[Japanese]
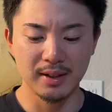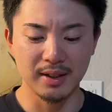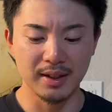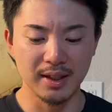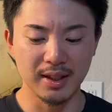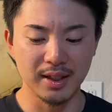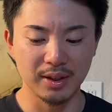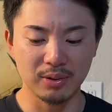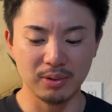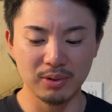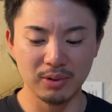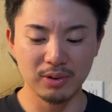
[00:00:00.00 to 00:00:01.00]
えー、
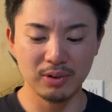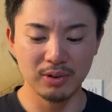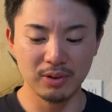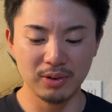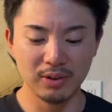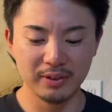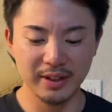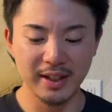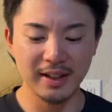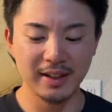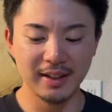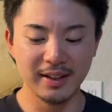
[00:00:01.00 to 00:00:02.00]
ここ
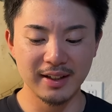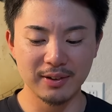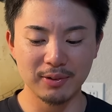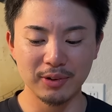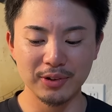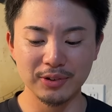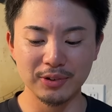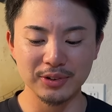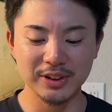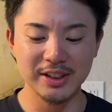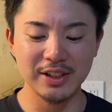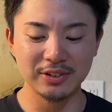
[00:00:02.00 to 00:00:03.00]
で、えー、こういうのを
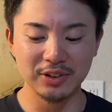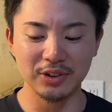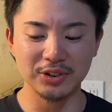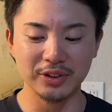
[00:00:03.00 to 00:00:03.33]
してると、